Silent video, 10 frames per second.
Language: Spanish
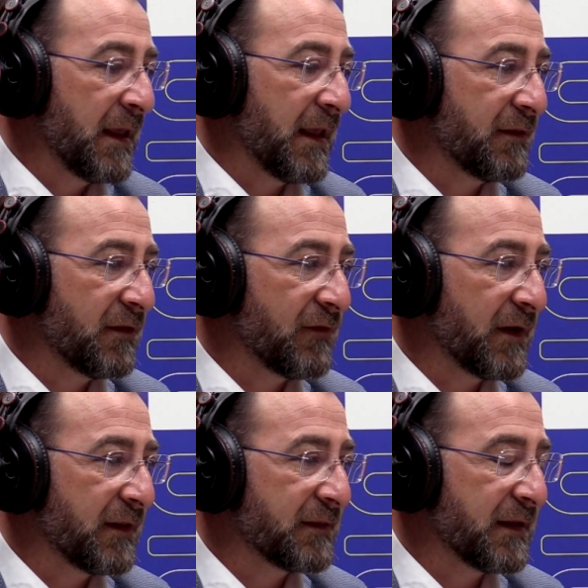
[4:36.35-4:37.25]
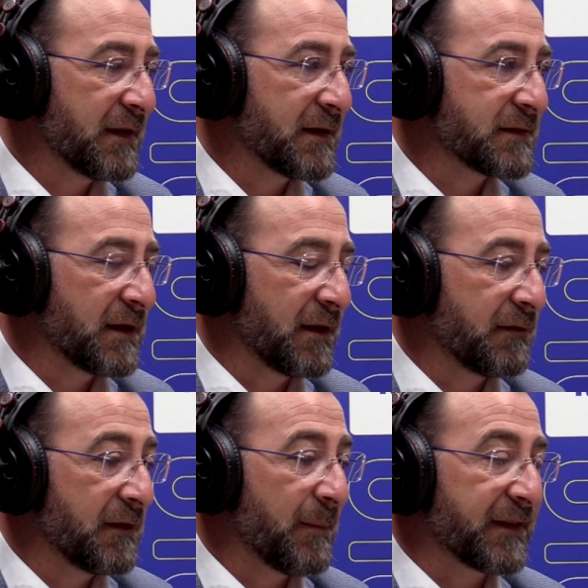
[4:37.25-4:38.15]
en diferentes
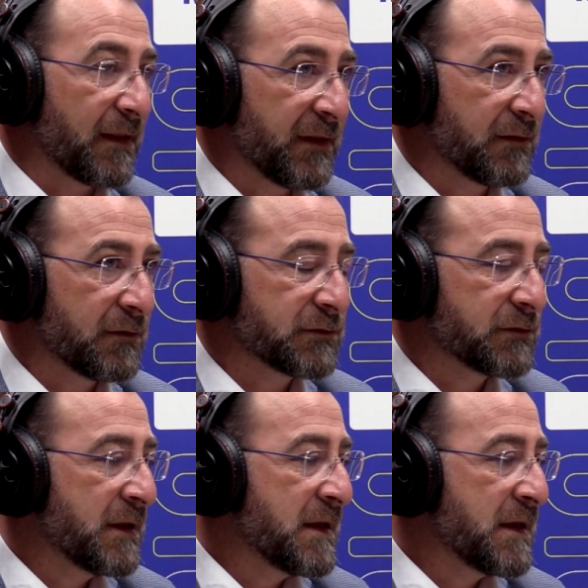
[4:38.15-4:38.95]
departamentos